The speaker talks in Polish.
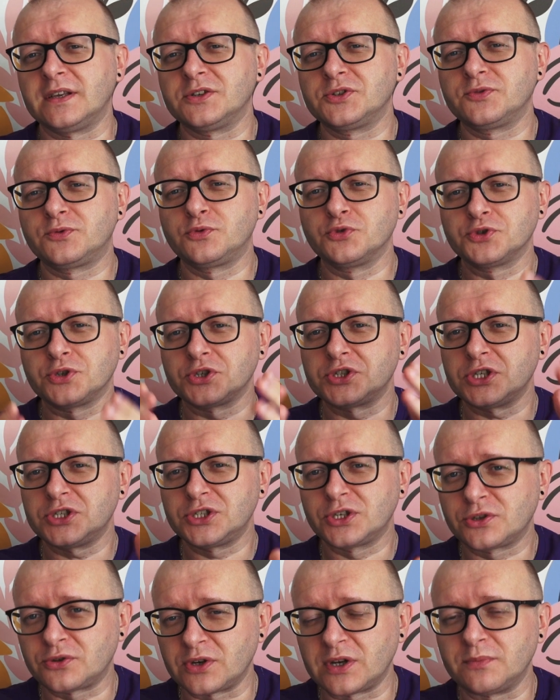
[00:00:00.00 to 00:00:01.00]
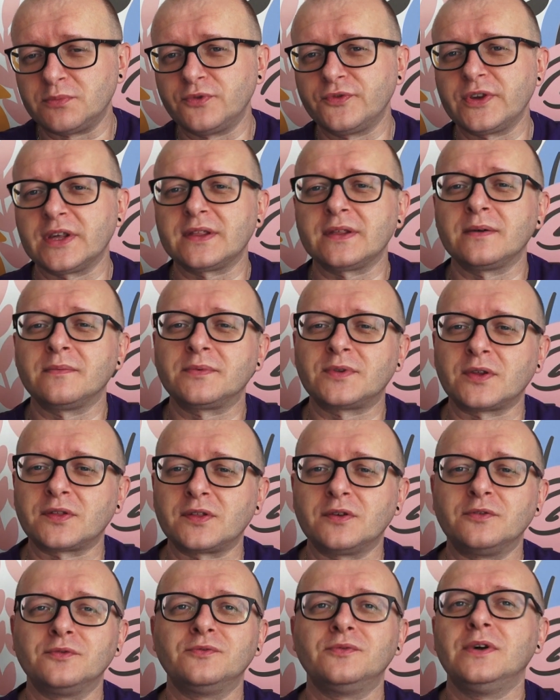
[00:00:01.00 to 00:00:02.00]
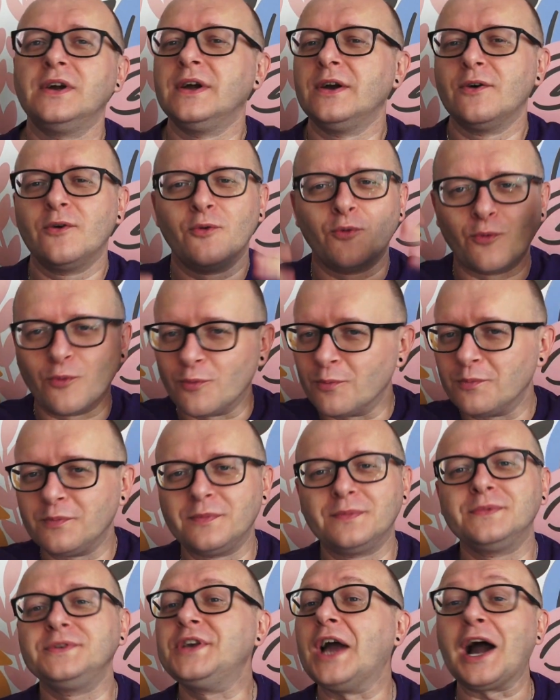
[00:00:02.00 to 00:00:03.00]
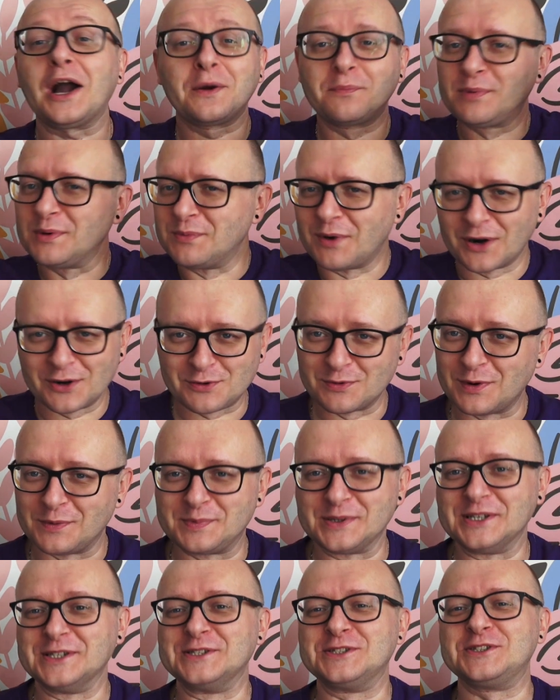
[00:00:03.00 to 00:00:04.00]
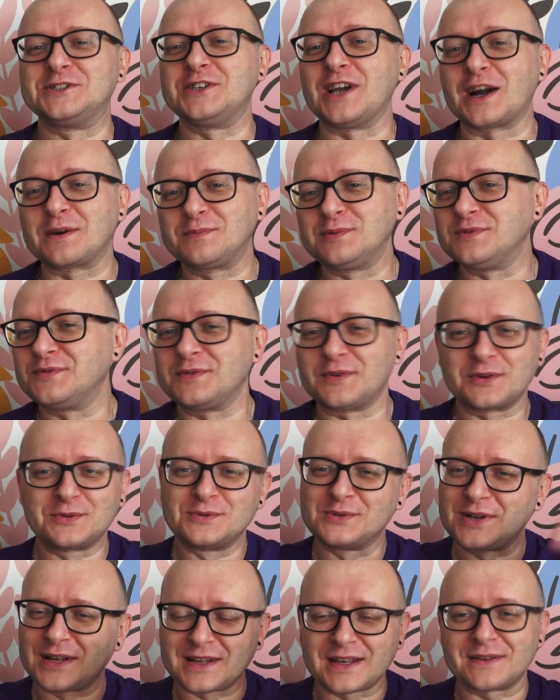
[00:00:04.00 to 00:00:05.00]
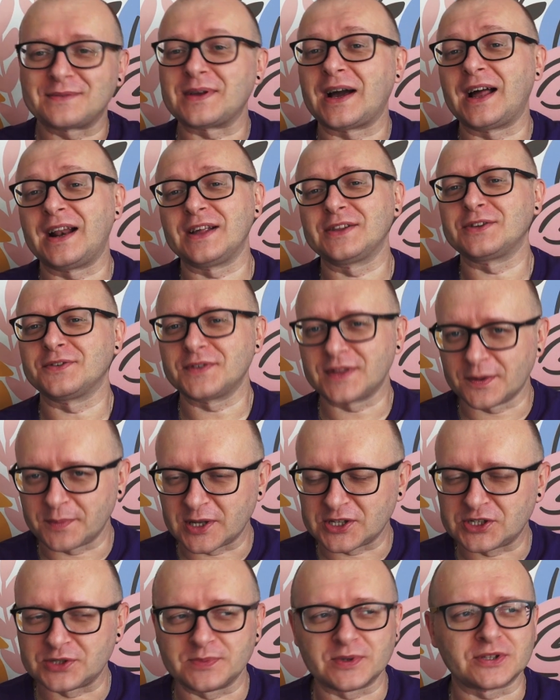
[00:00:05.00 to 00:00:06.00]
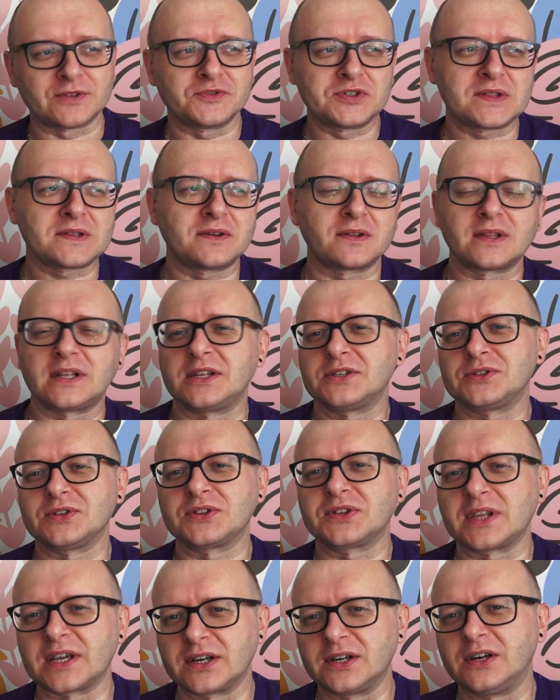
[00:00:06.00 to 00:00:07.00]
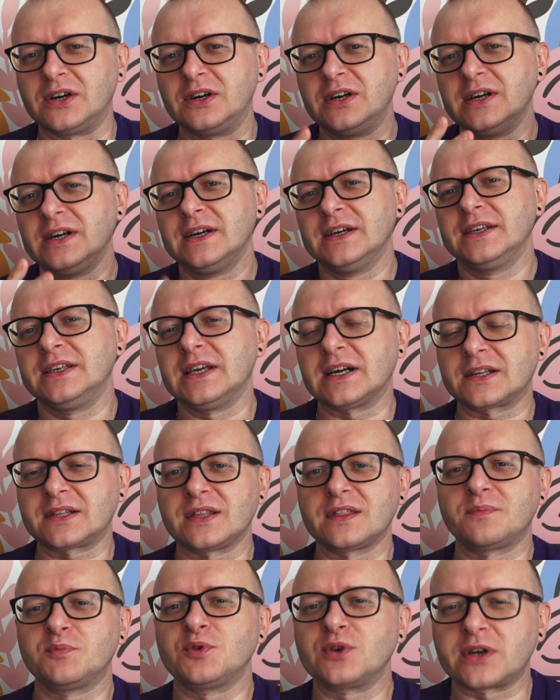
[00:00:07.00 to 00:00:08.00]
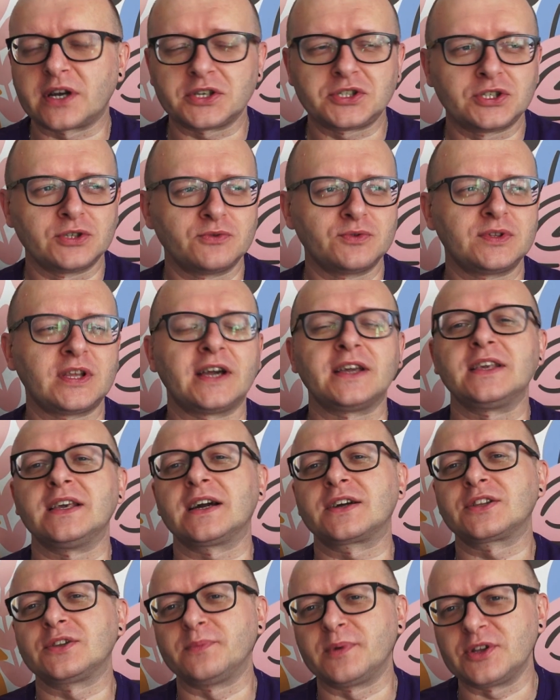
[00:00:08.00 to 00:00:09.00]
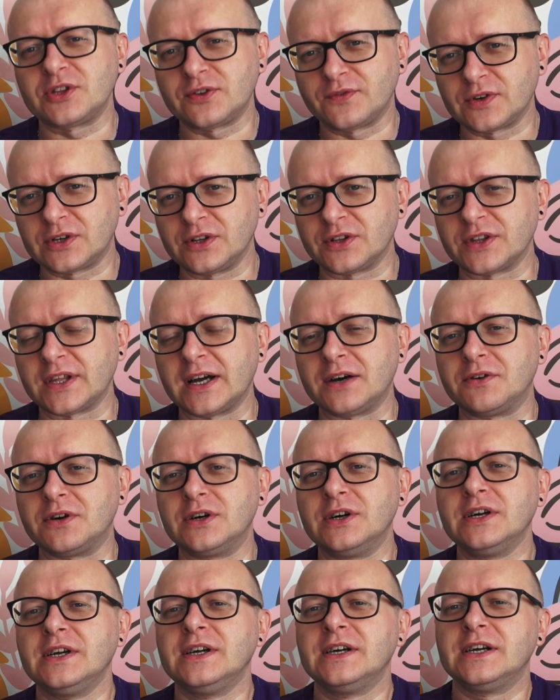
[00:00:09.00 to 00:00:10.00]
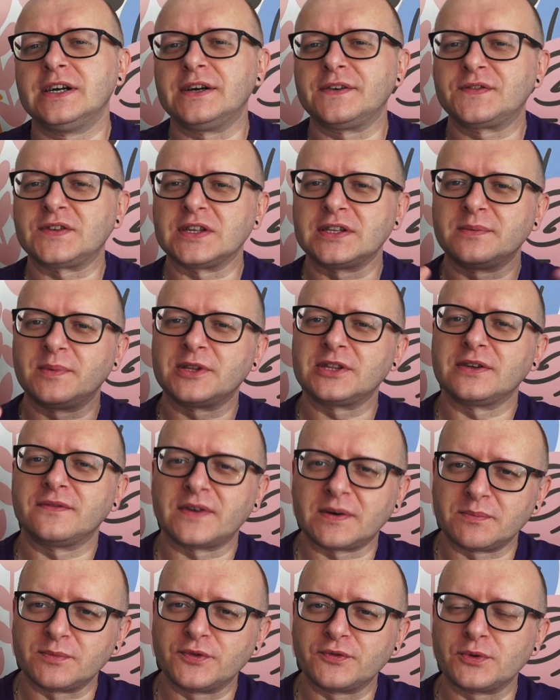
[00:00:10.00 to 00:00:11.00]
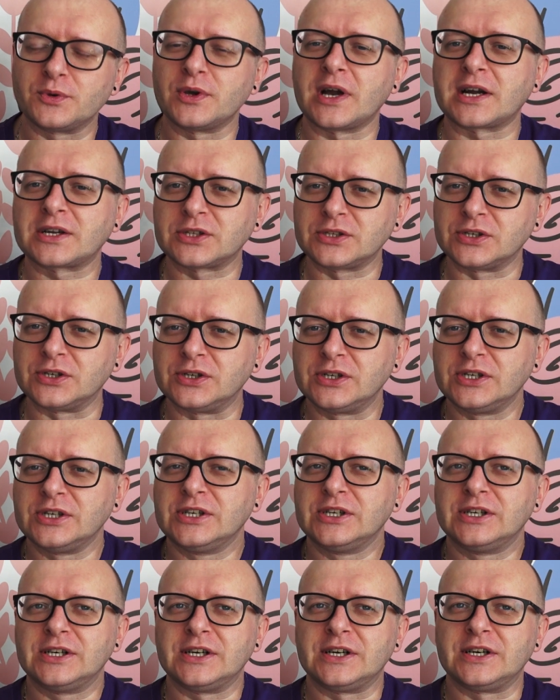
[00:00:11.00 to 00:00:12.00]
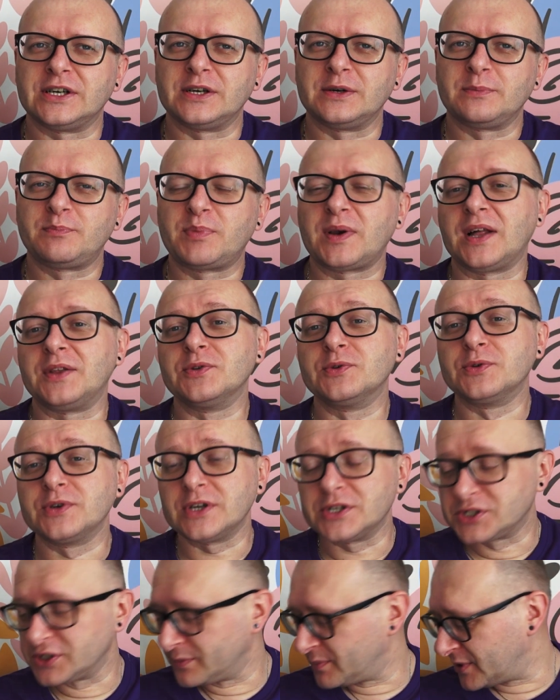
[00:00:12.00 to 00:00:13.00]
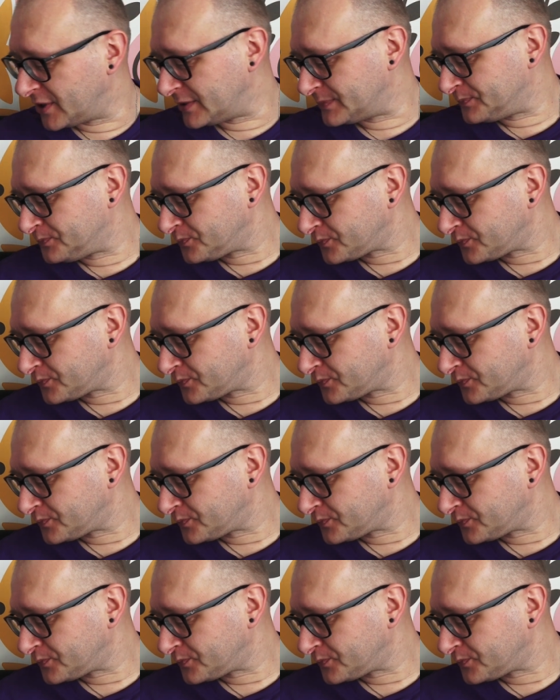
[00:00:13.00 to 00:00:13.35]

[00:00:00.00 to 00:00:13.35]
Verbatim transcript: dużo rzeczy, które mówię, to są jakby mogło być, jakby w ogóle, ale to zobaczymy. To wszystko zależy od tego, jak ta zbiórka się uda i jak to będzie wyglądało. E, wtedy będę Wam mówił, jak to e, planuję, żeby,